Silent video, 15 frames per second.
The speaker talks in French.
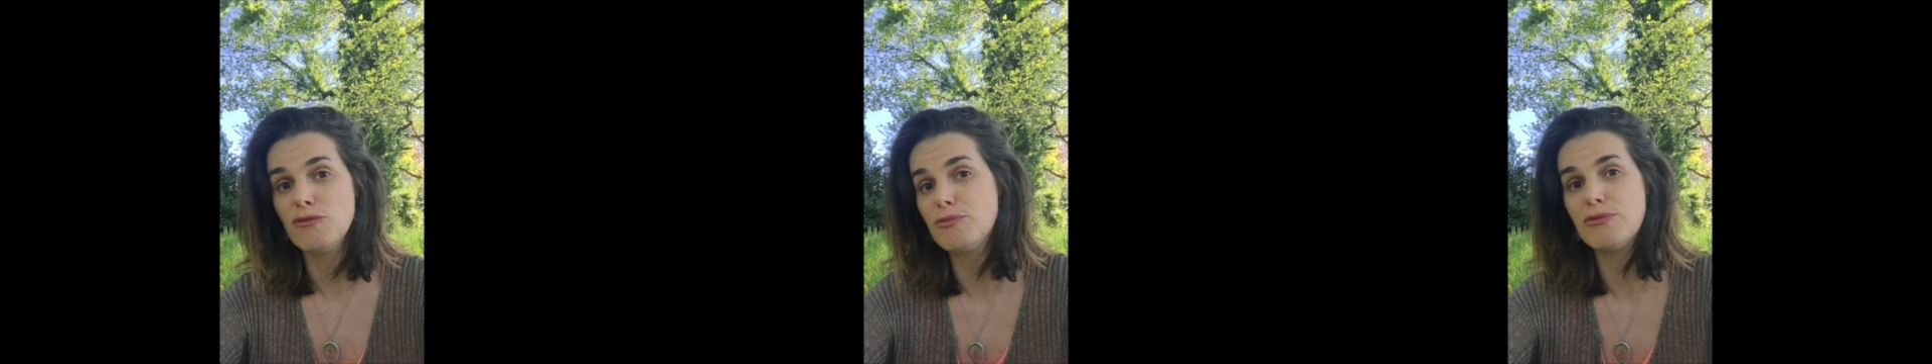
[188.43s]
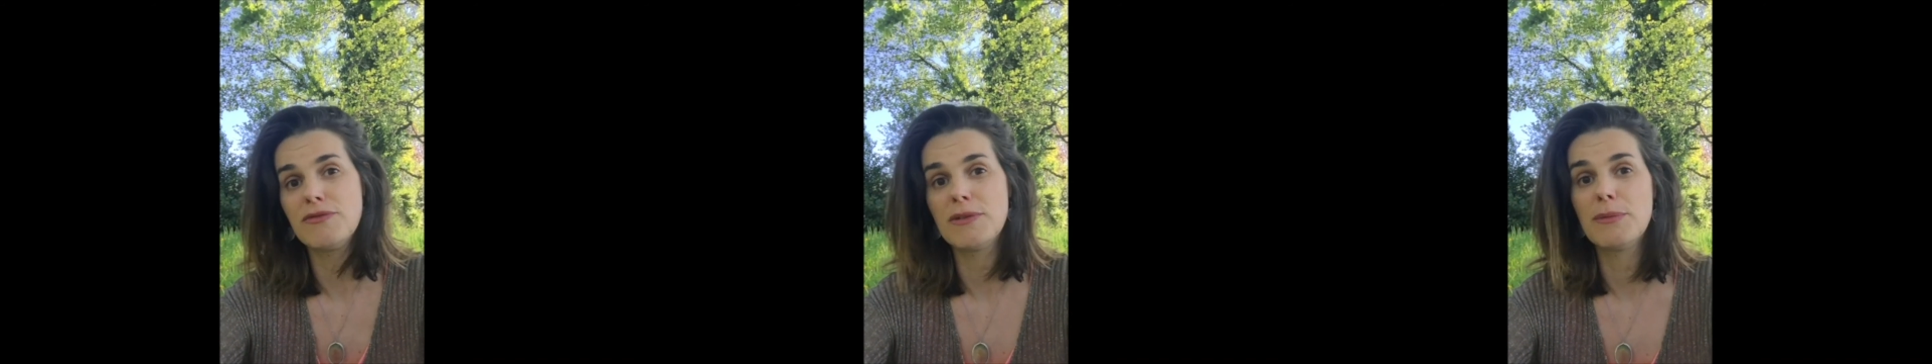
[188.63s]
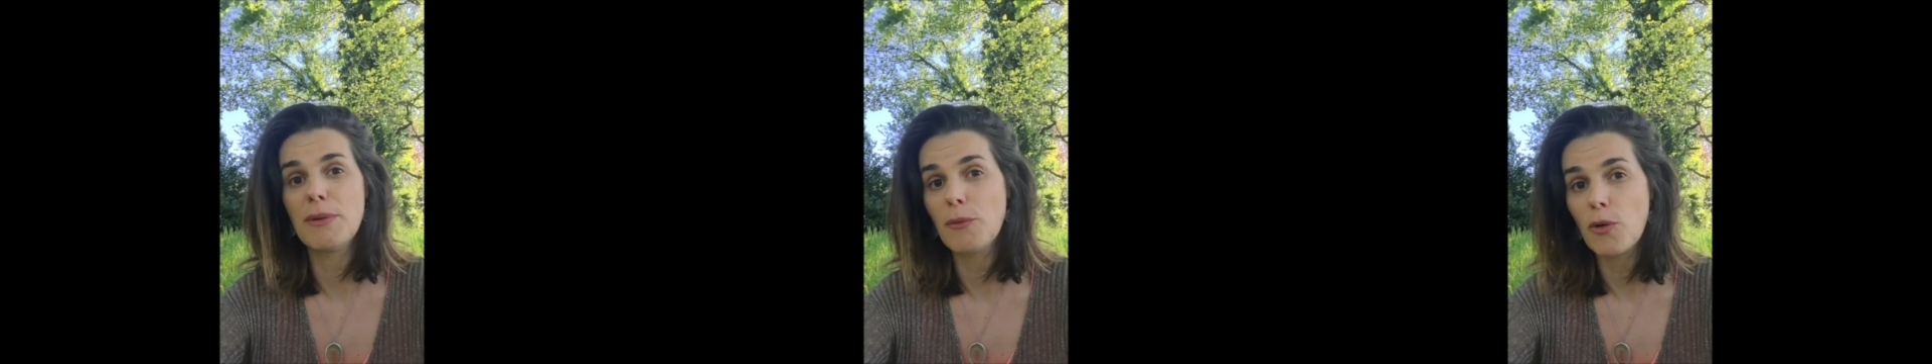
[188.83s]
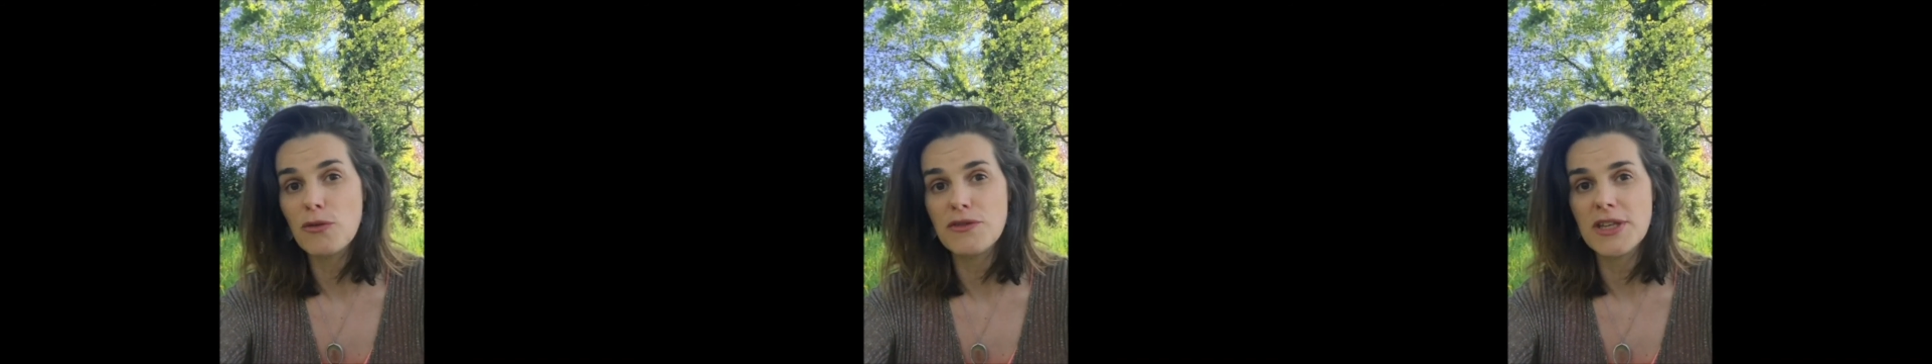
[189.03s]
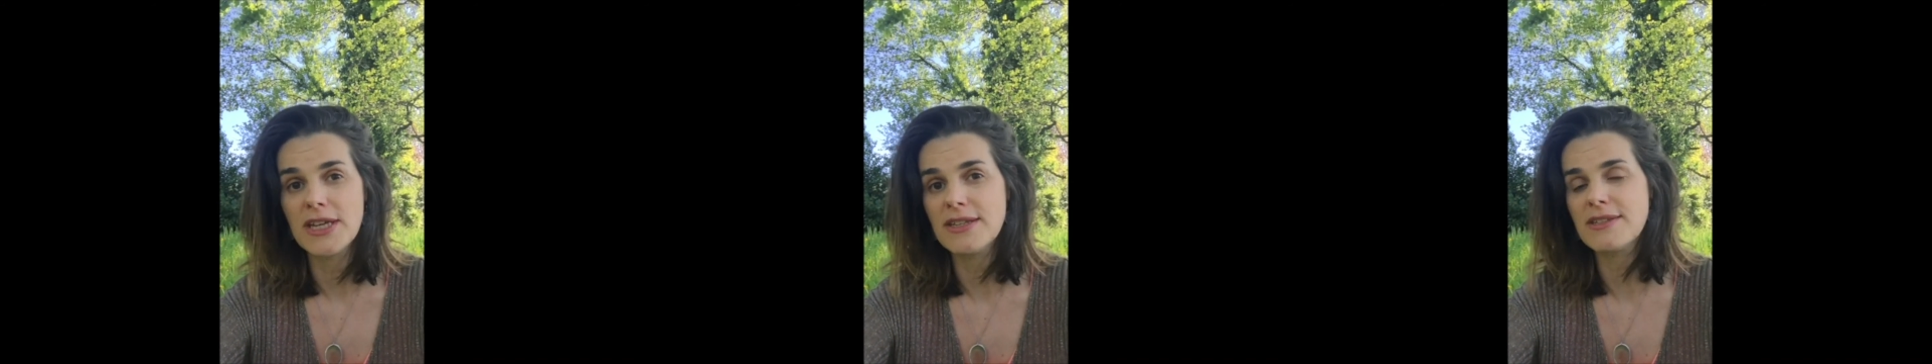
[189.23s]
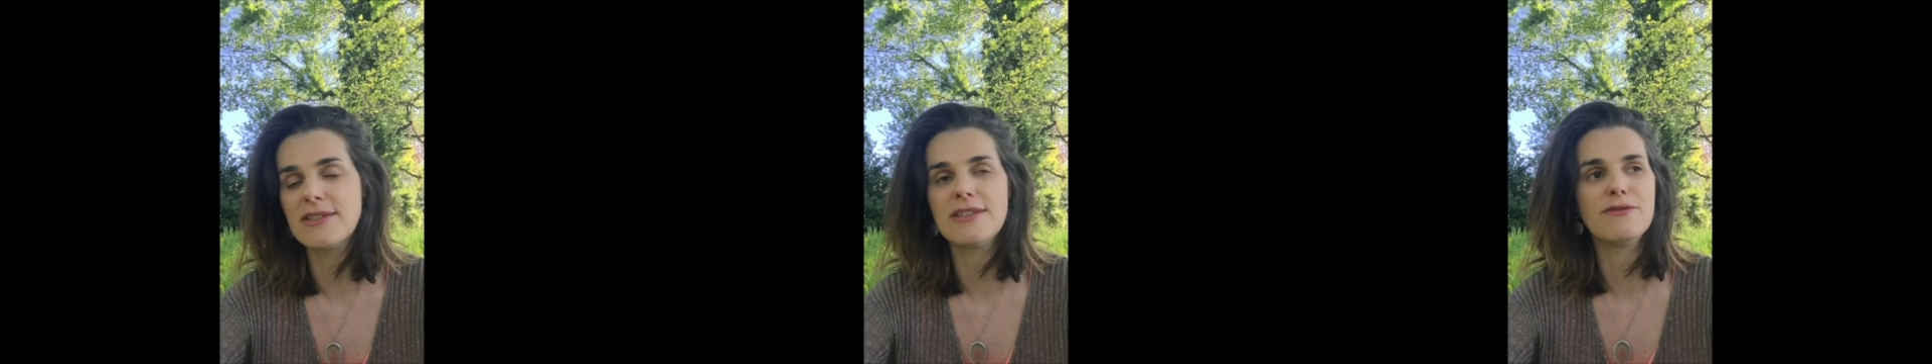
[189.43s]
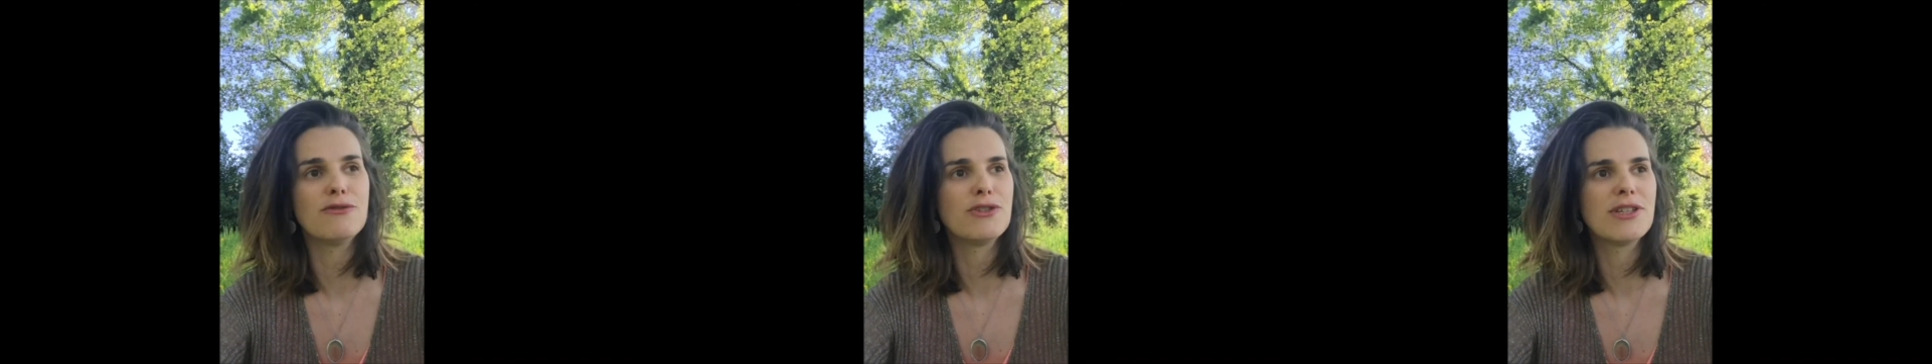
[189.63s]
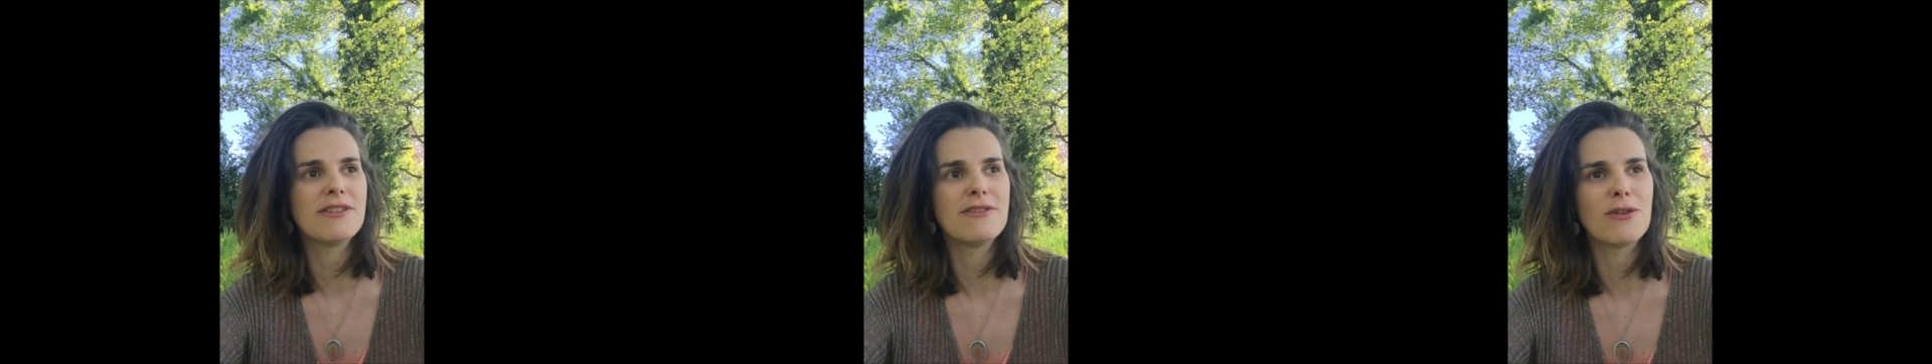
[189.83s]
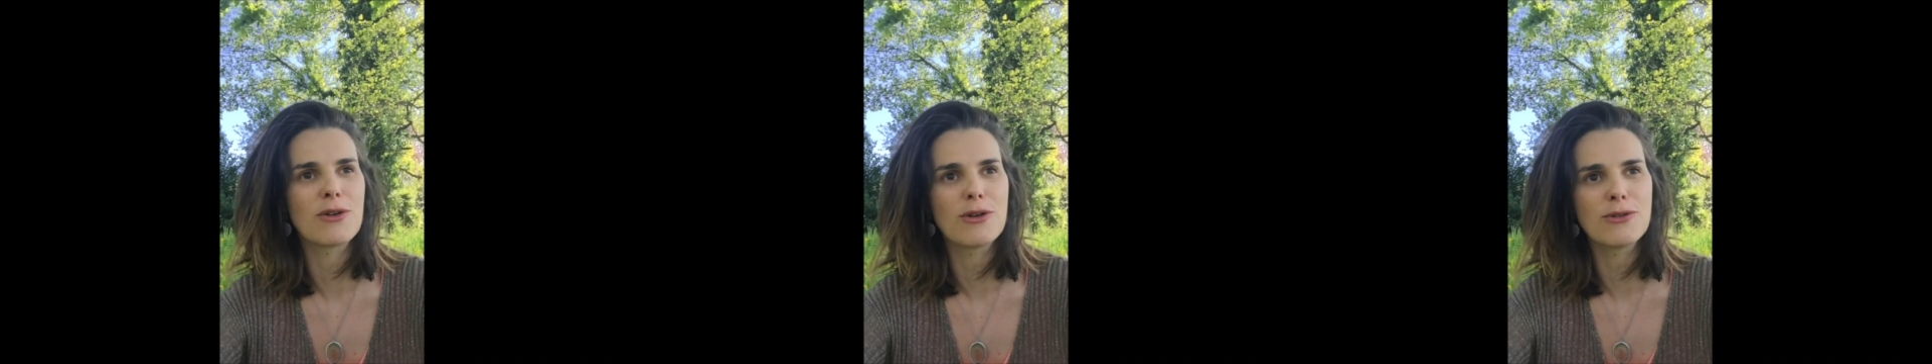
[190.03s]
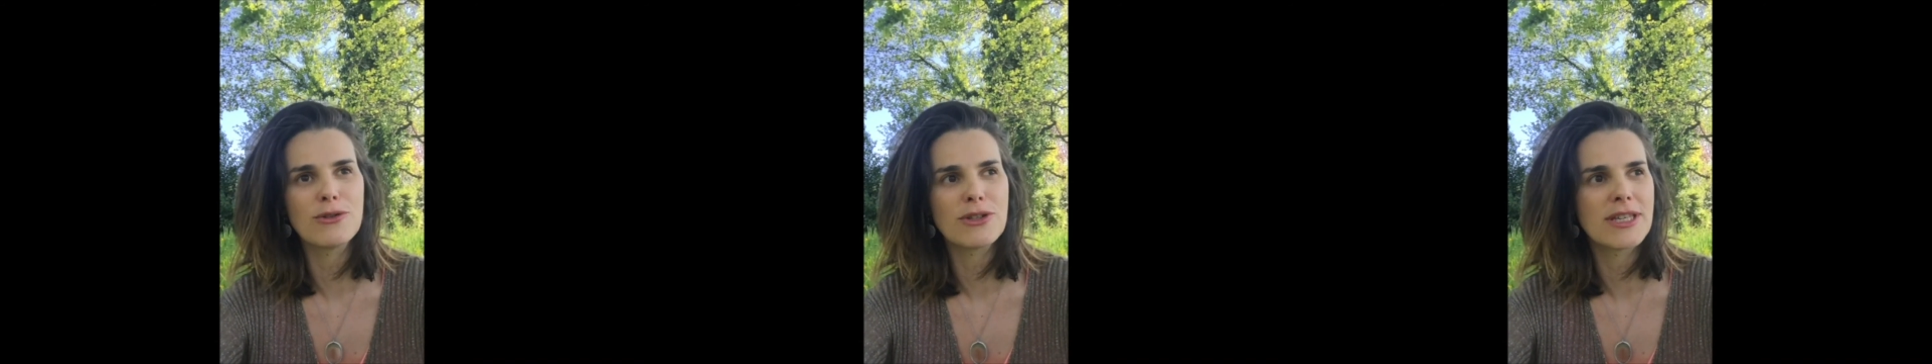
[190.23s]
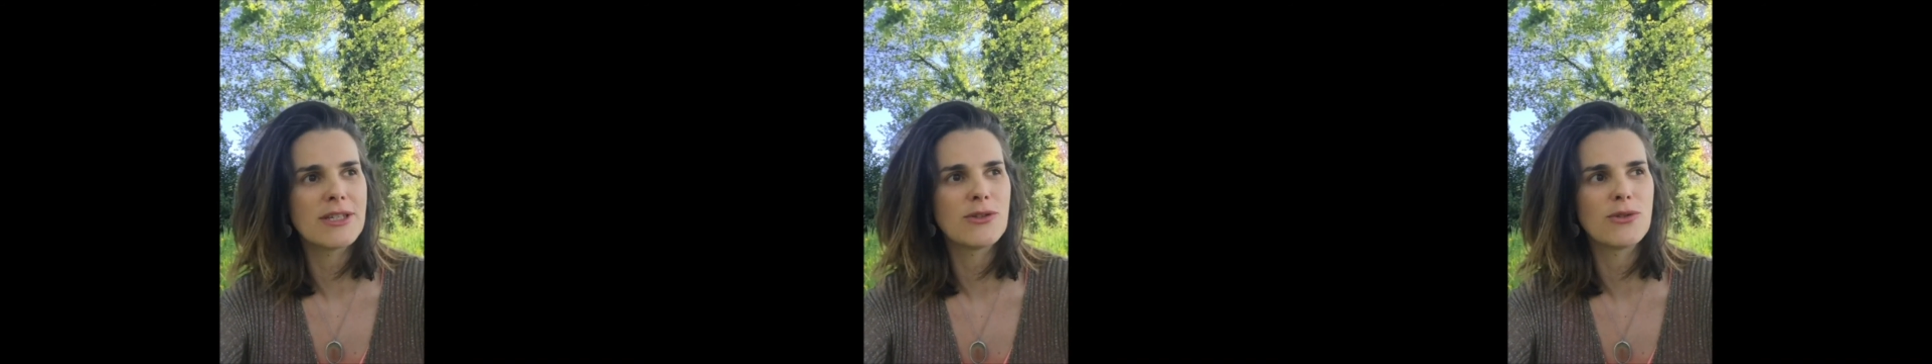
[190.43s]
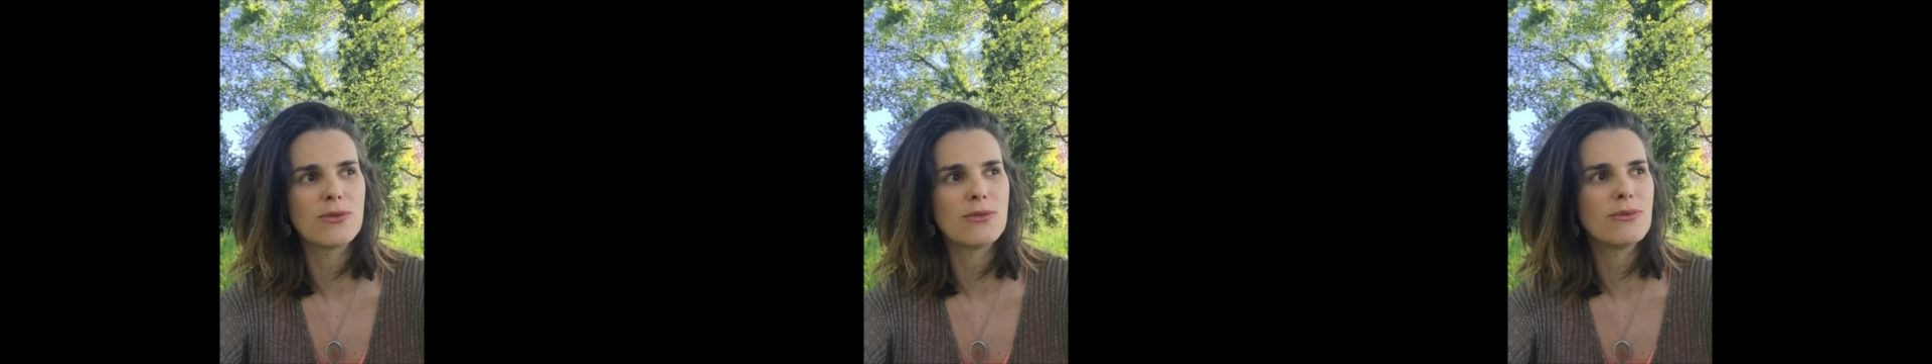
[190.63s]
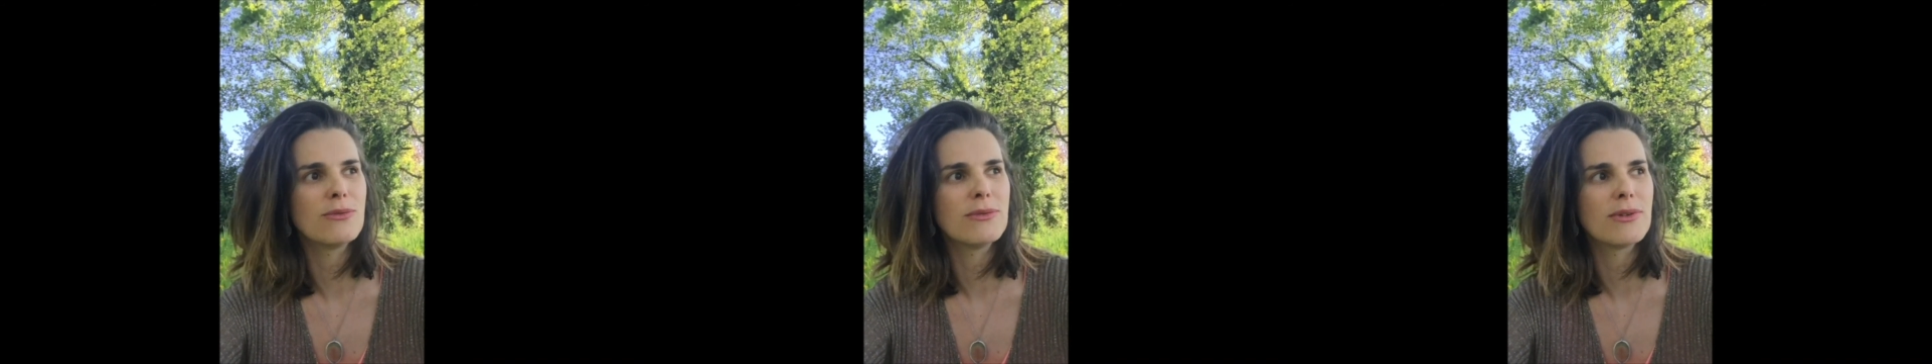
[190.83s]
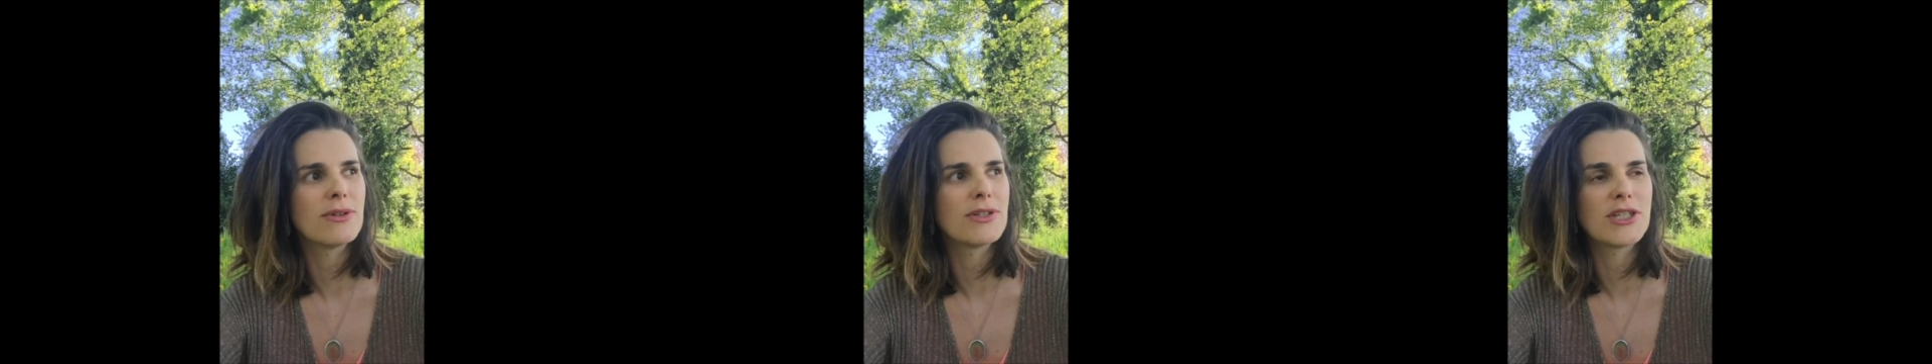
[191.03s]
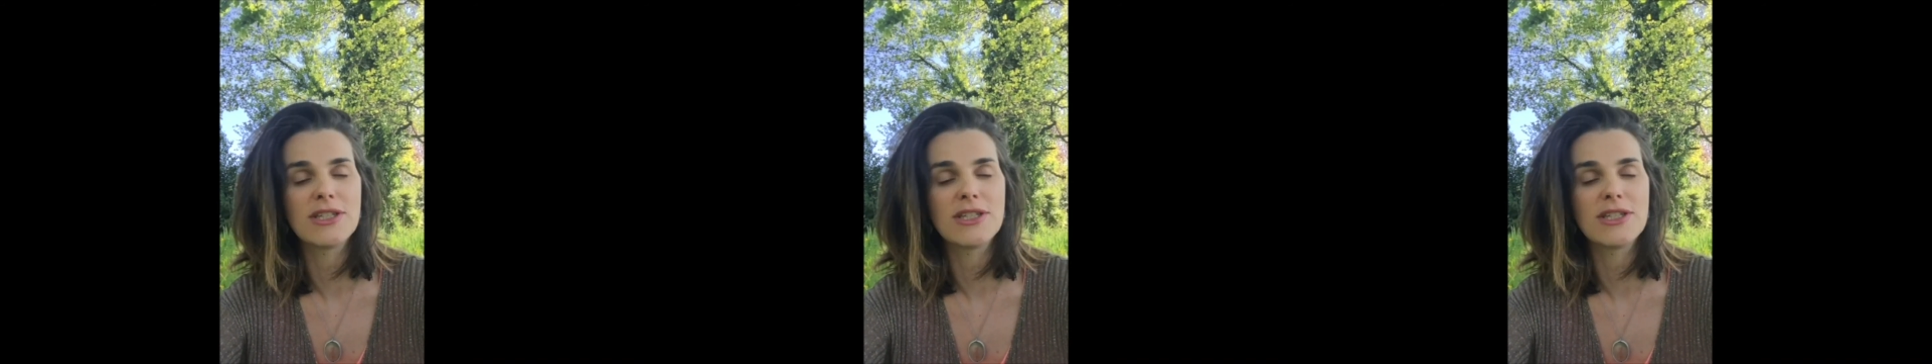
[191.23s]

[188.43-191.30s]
vous pouvez même revenir si vous avez encore d'autres questions,